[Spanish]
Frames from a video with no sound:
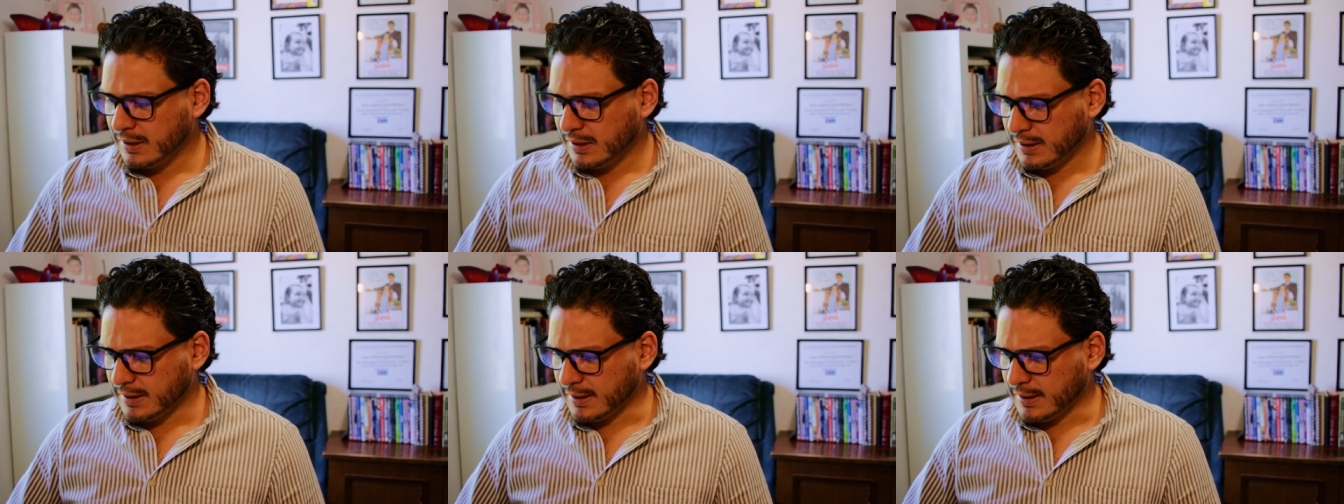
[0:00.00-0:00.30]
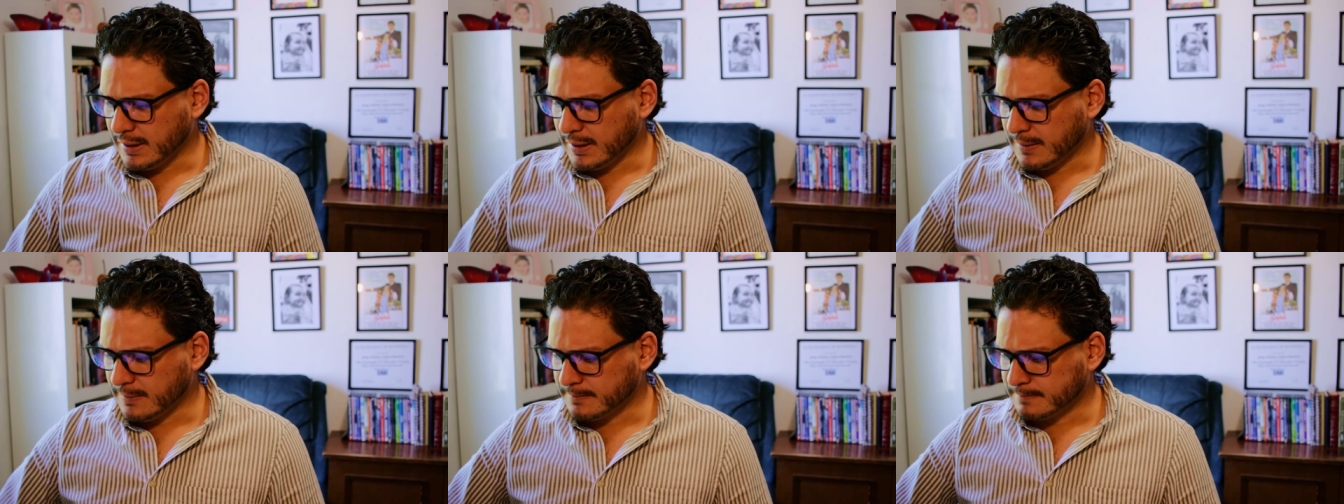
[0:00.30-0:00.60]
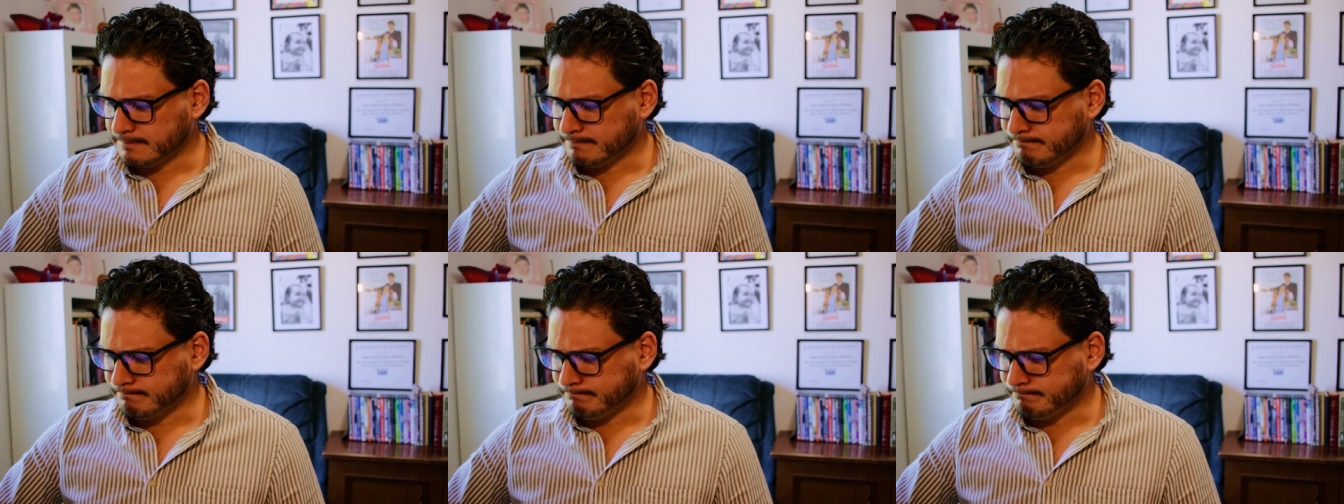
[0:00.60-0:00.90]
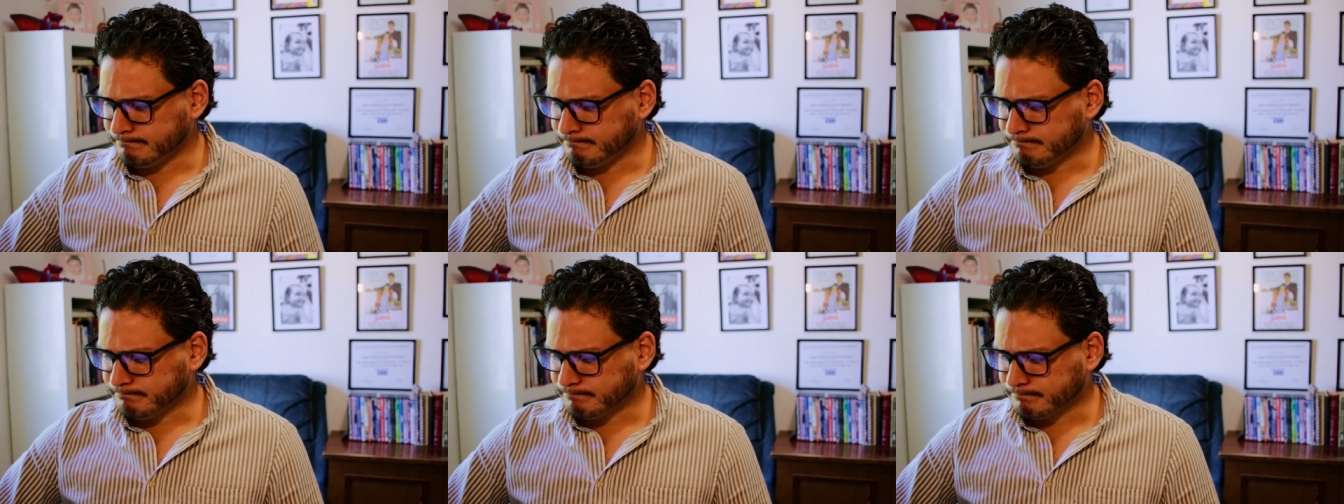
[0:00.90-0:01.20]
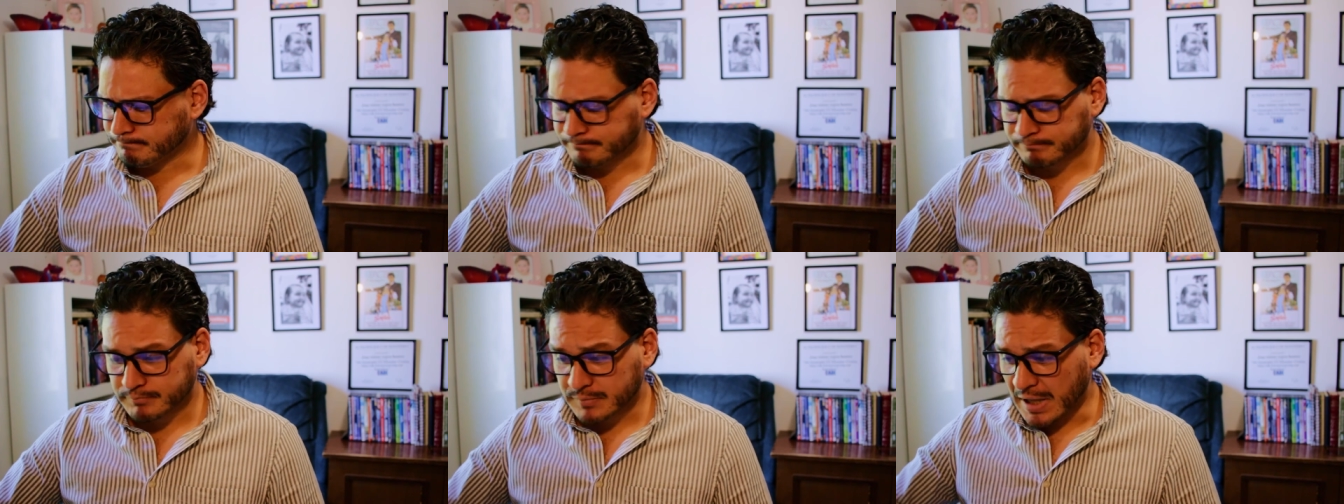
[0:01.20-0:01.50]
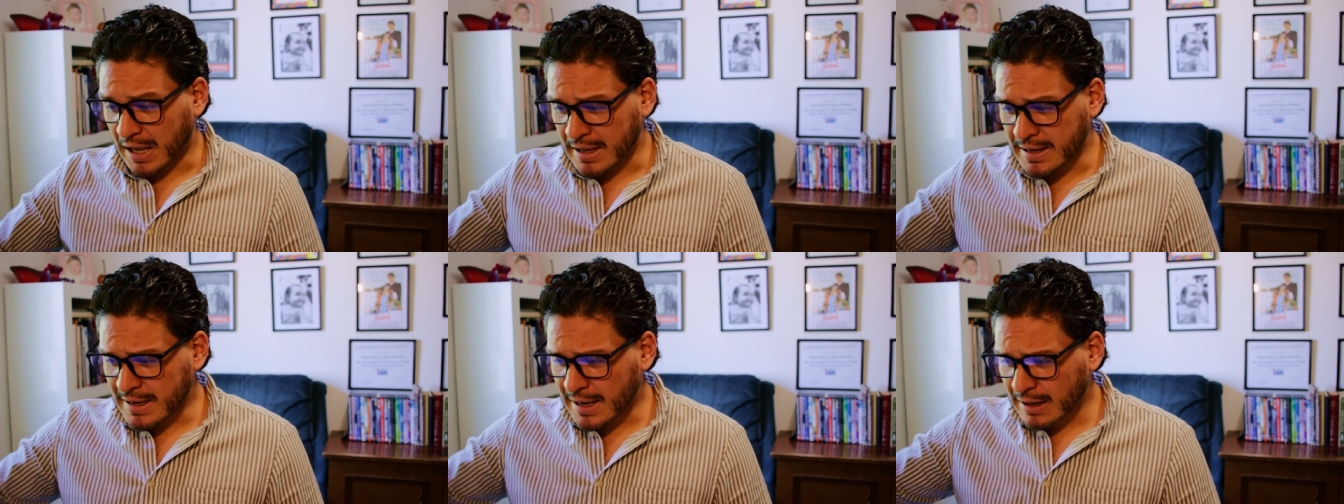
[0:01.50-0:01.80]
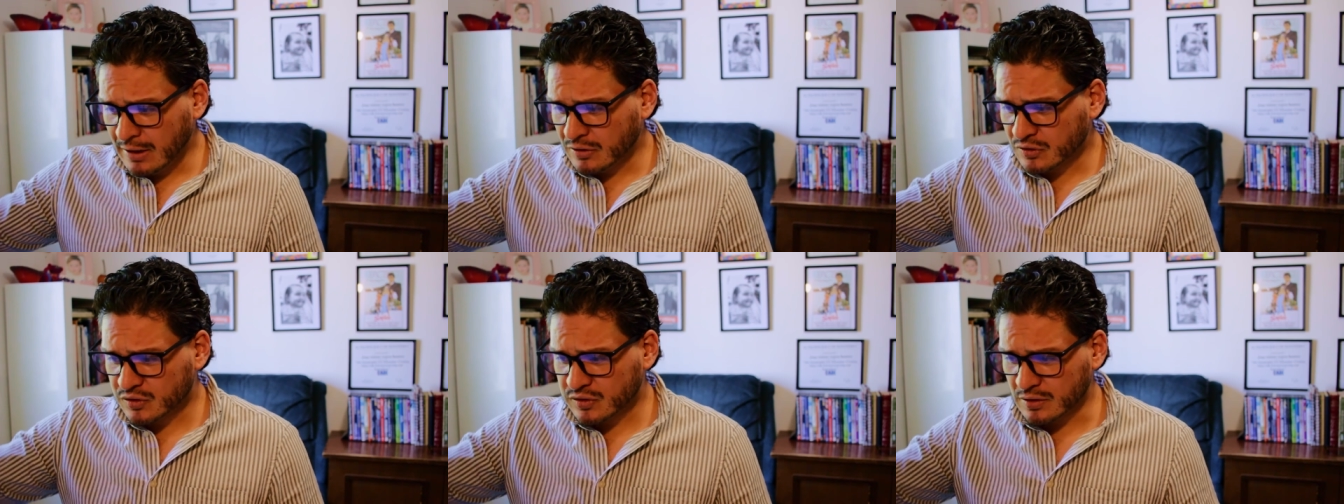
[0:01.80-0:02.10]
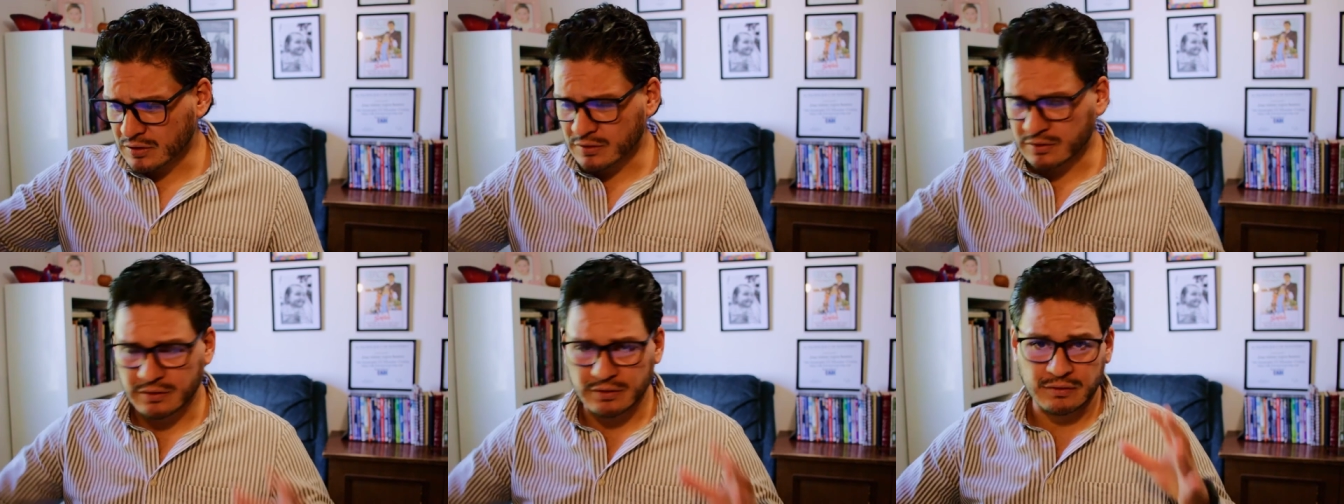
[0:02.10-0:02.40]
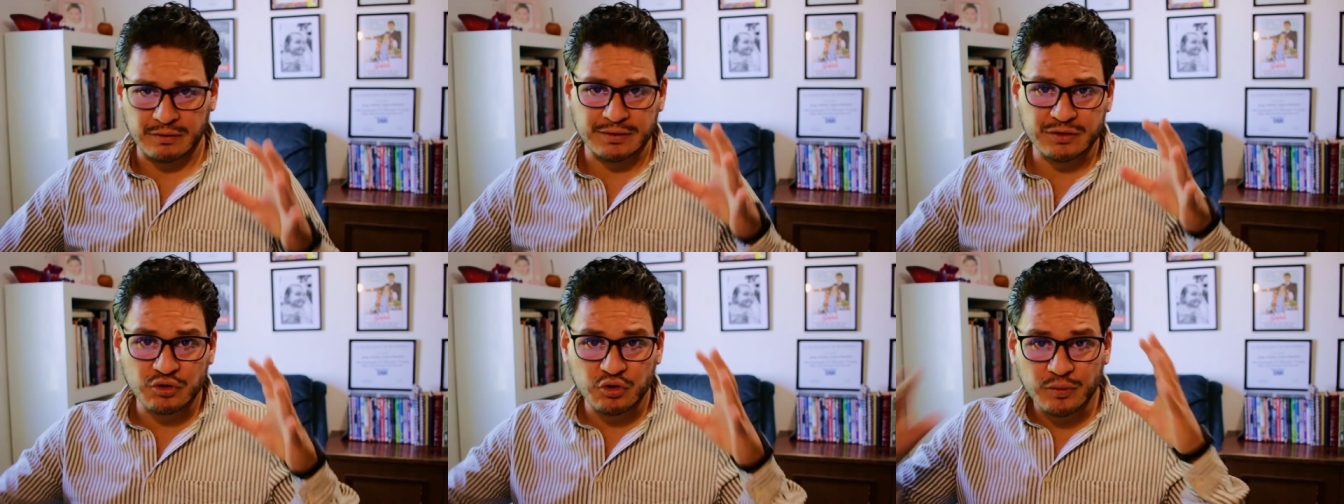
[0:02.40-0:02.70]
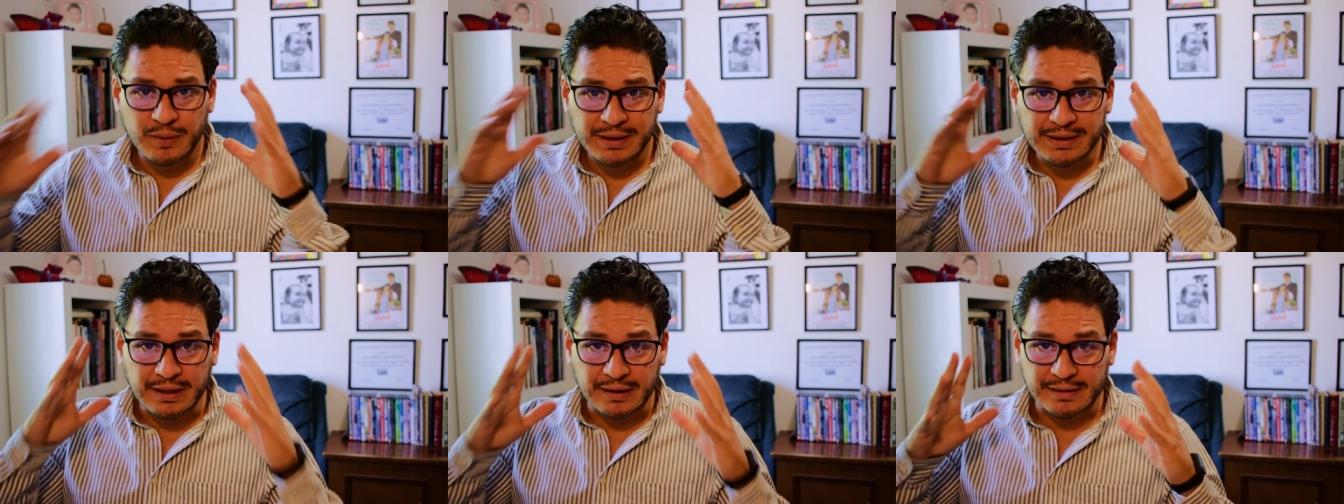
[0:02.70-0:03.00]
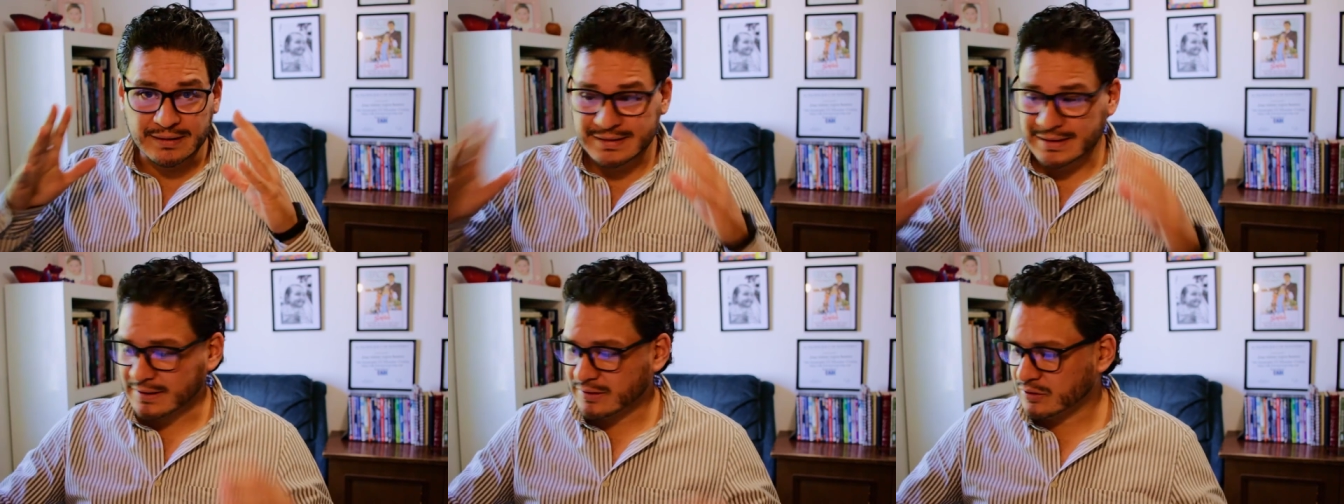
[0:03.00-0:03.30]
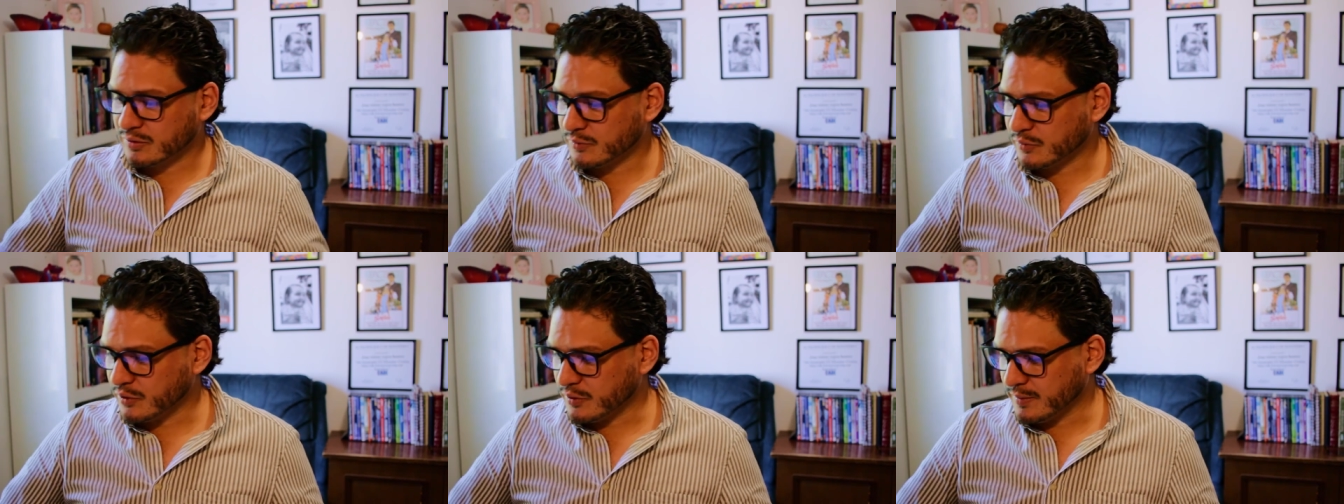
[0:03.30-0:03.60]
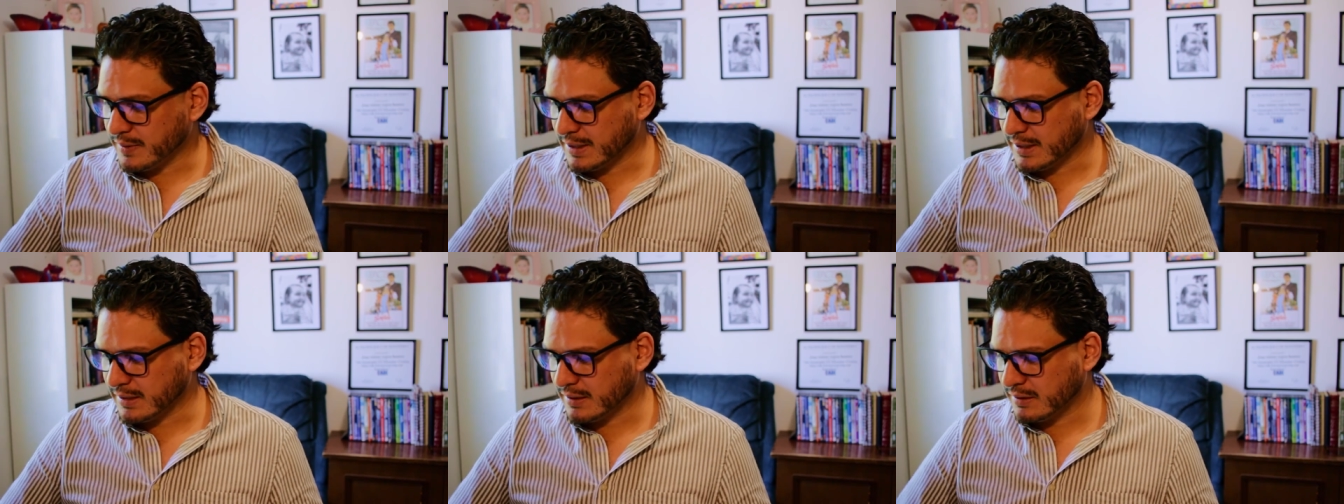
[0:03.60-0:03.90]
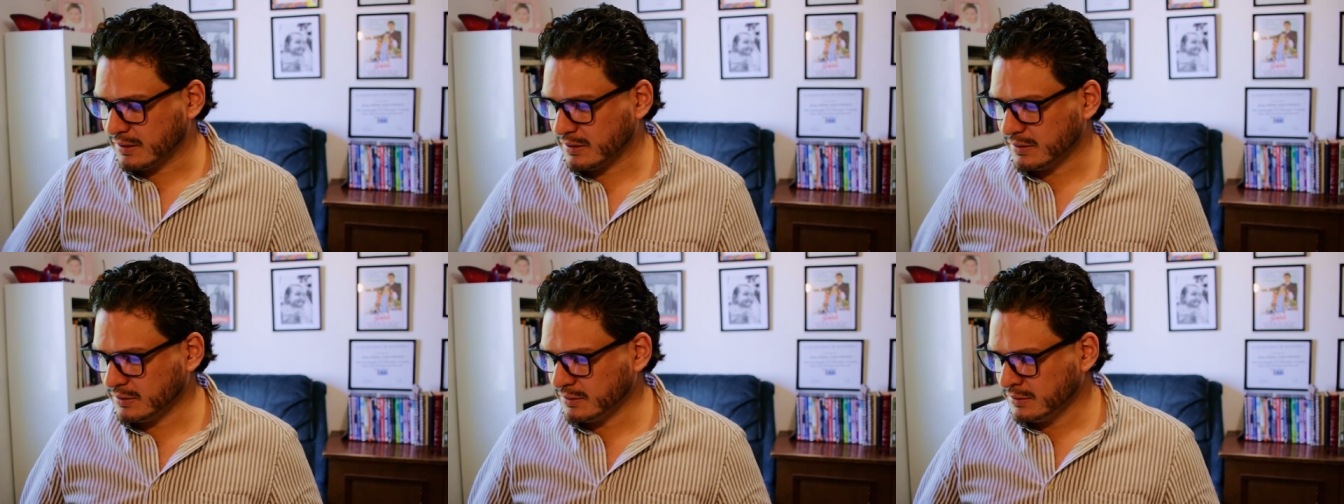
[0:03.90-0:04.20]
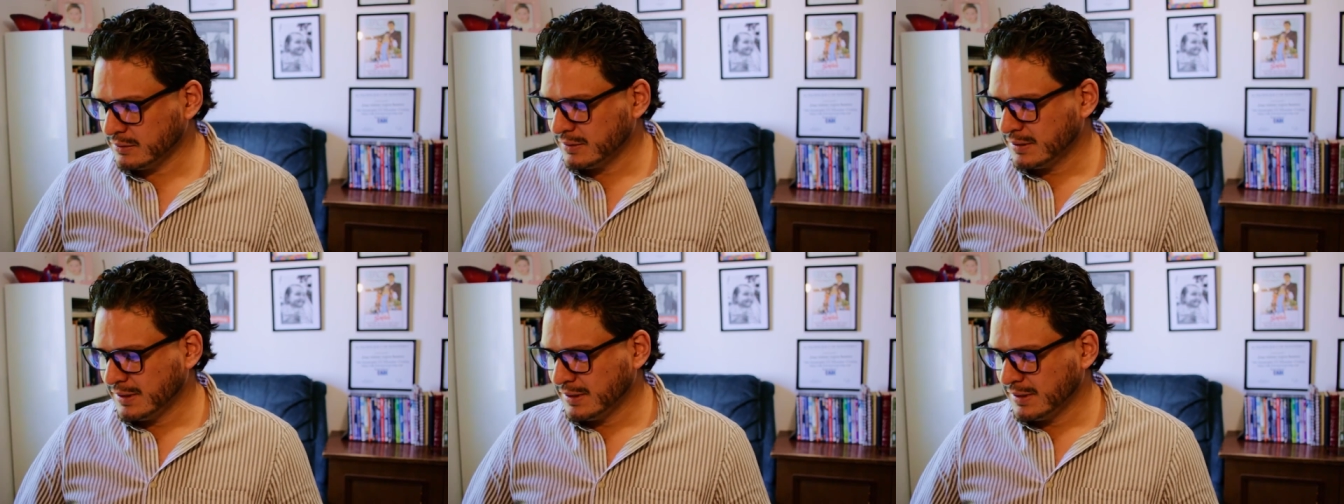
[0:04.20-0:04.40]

em, que ya los, lo, estuve aterrizando muy bien, ¿no?